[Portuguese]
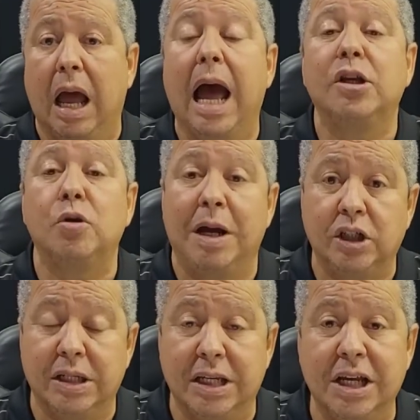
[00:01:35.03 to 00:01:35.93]
Adson
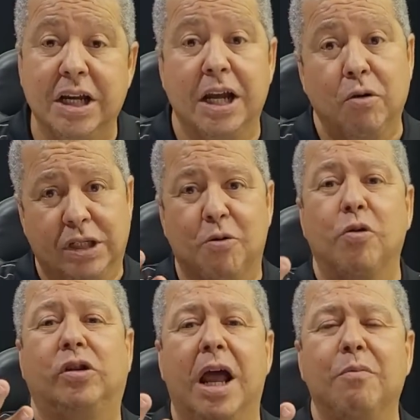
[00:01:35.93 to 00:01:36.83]
Marchesini, que nos
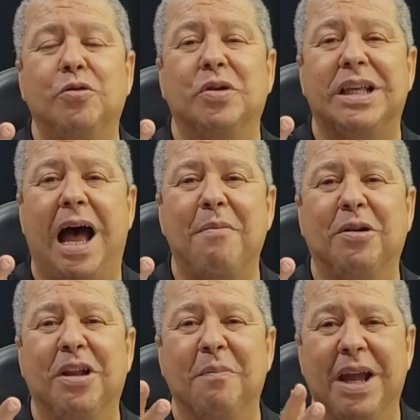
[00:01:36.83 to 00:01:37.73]
encontramos no
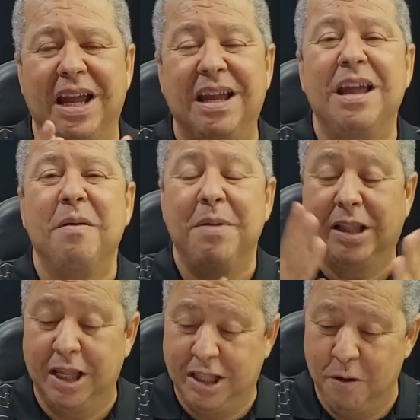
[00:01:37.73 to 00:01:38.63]
sábado também, me
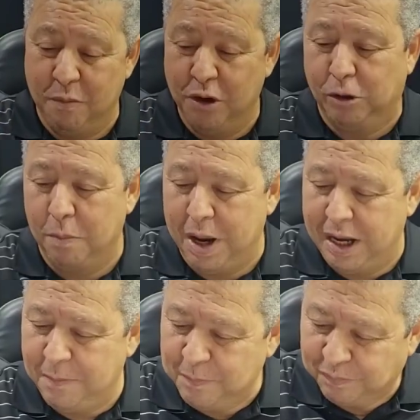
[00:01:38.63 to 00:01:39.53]
atendeu muito
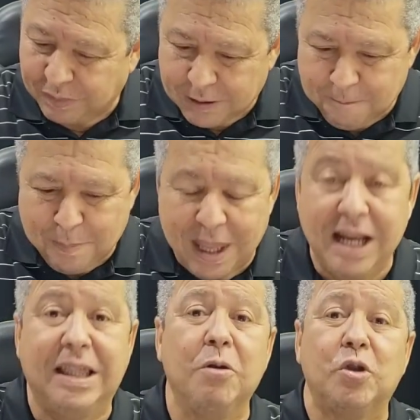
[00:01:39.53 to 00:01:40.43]
bem,
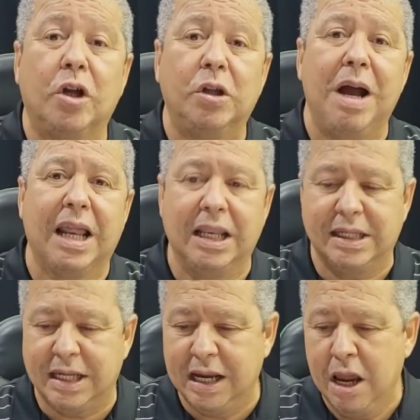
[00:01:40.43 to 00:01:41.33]
então só tenho a
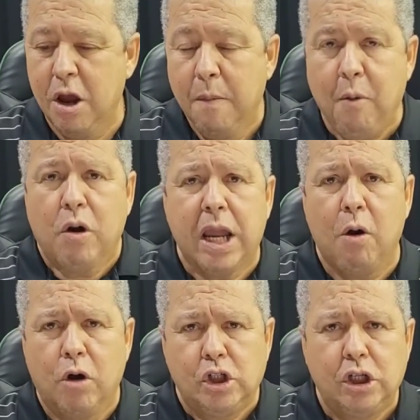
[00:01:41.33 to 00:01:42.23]
agradecer, porque
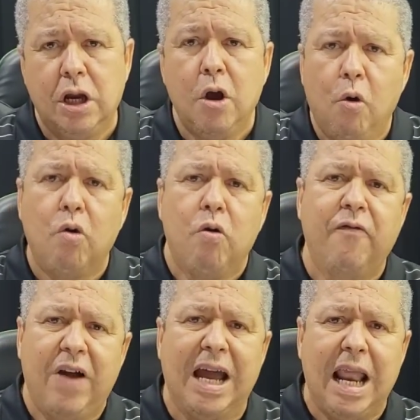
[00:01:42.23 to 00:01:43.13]
hoje o
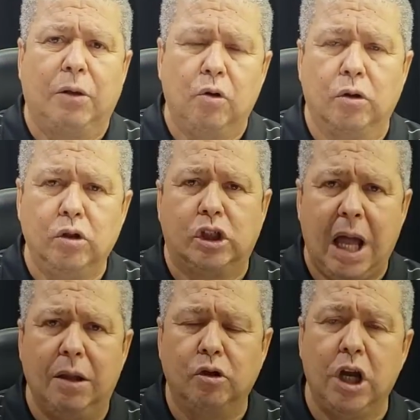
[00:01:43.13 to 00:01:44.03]
governador do
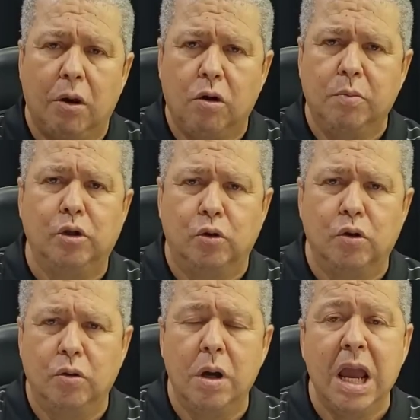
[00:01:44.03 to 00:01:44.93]
estado, Jerônimo
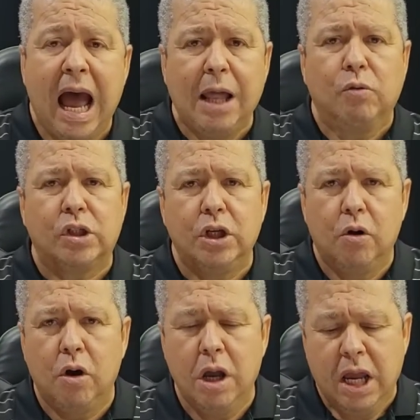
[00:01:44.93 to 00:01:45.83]
Júnior,
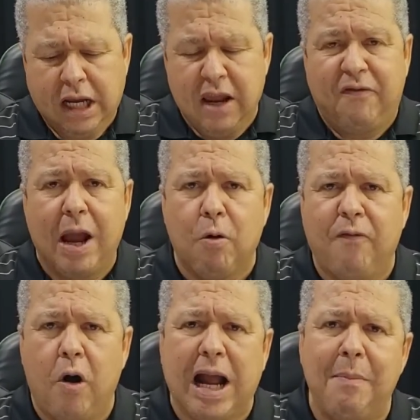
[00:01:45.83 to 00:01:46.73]
anunciou que vai
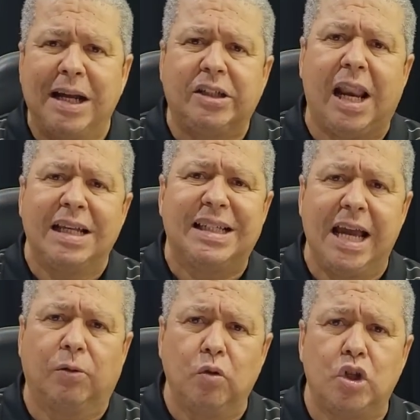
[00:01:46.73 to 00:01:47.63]
convocar mais
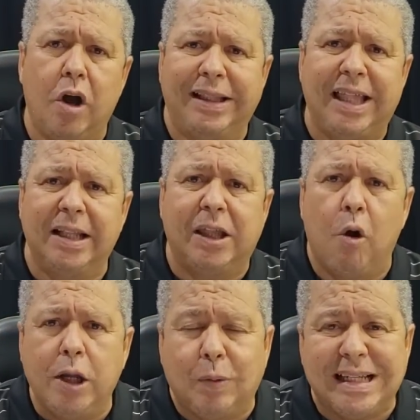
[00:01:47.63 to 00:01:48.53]

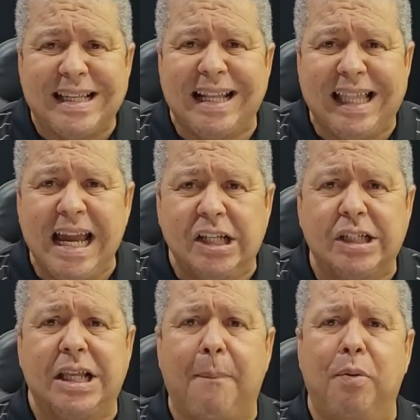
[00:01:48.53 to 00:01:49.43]
388
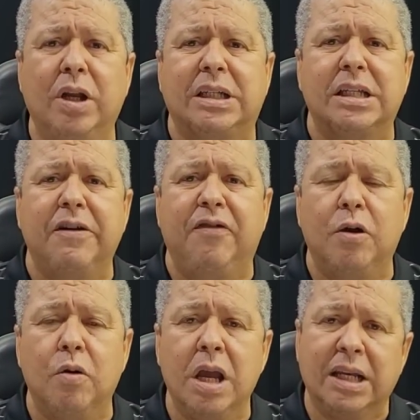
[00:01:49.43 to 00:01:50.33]
excedentes da Polícia
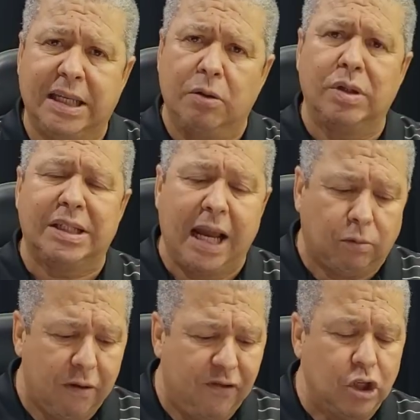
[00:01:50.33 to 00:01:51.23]
Civil, sendo
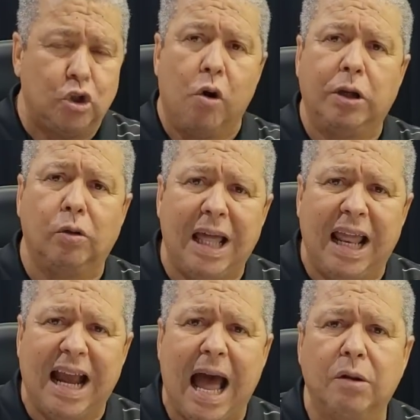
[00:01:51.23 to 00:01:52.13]
128
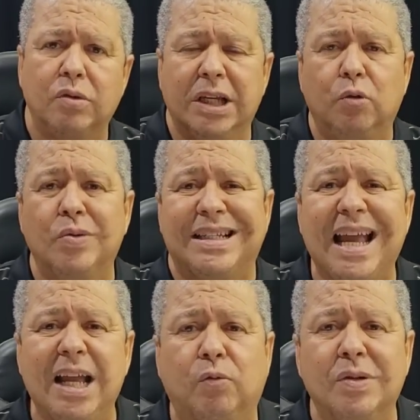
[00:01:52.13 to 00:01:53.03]
delegados e
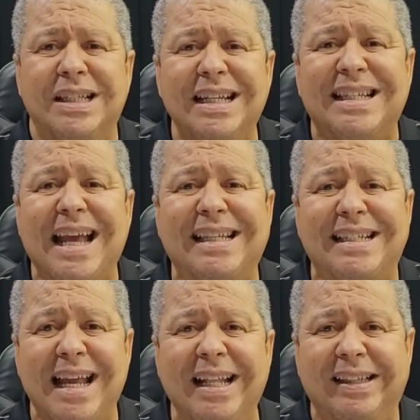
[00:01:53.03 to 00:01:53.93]

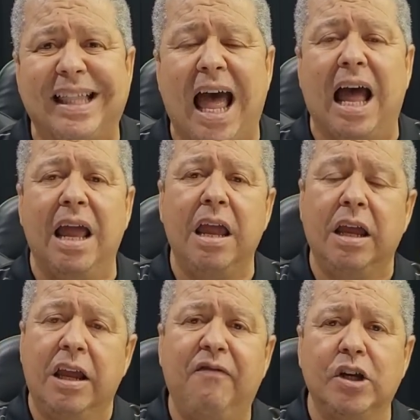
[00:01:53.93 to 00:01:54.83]
260
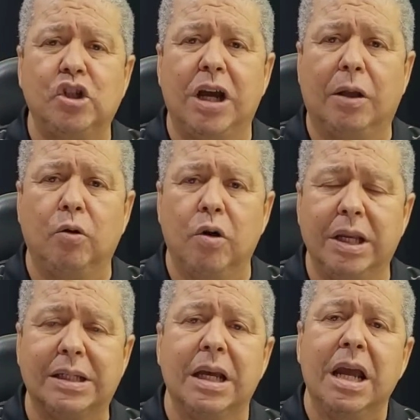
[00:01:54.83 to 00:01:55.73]

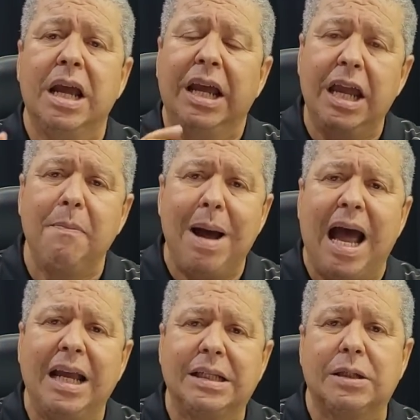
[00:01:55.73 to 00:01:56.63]
investigadores e
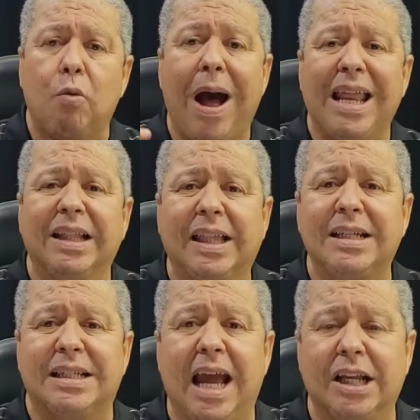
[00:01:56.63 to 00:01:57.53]
mais
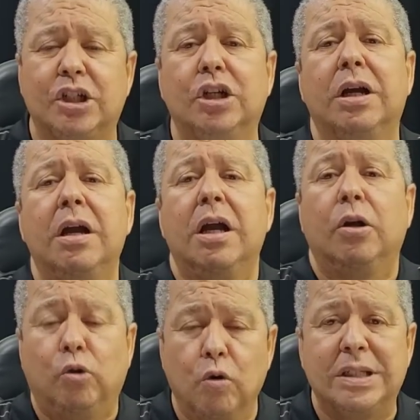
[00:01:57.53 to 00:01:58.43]
47
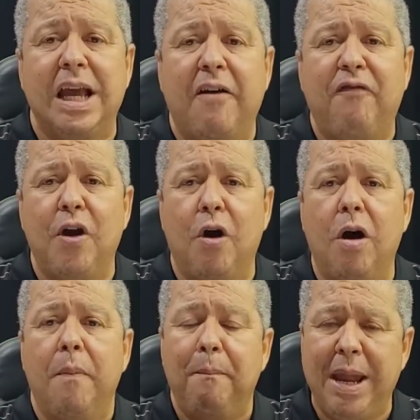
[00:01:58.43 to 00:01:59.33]
do
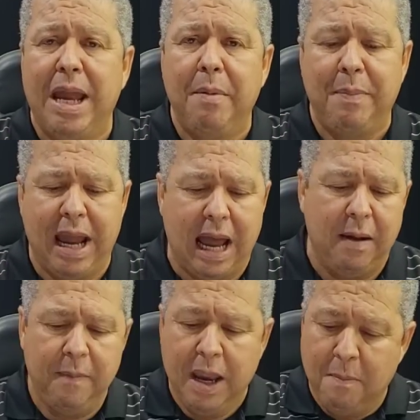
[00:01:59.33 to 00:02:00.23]
CFO PMBA.
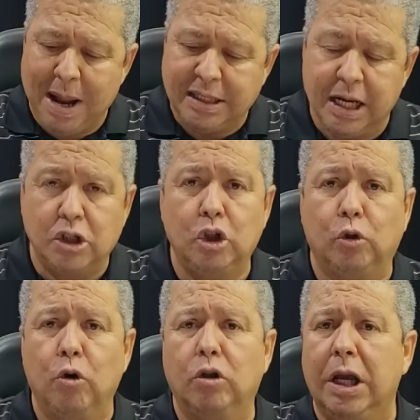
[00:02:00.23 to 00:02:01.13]
Mas antes de
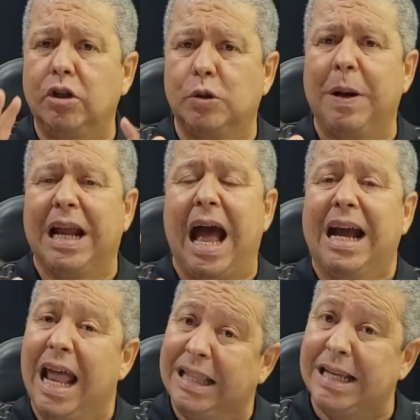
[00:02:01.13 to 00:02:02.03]
tudo, deixa eu explicar,
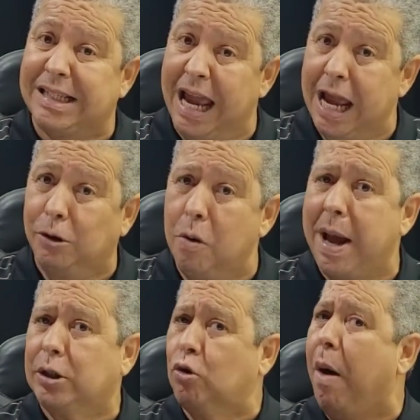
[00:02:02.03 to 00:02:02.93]
agradecendo,
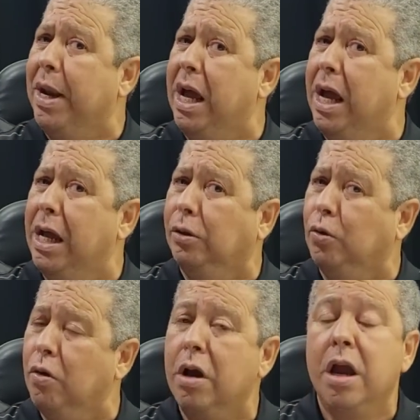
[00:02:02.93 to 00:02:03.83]
mas
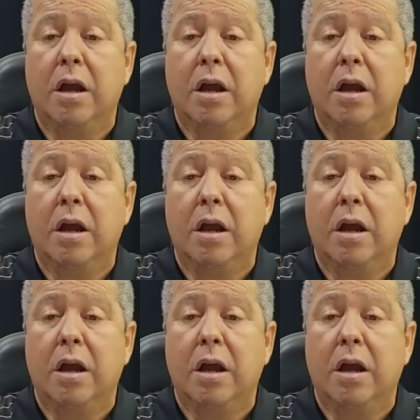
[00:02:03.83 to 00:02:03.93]
cobrando.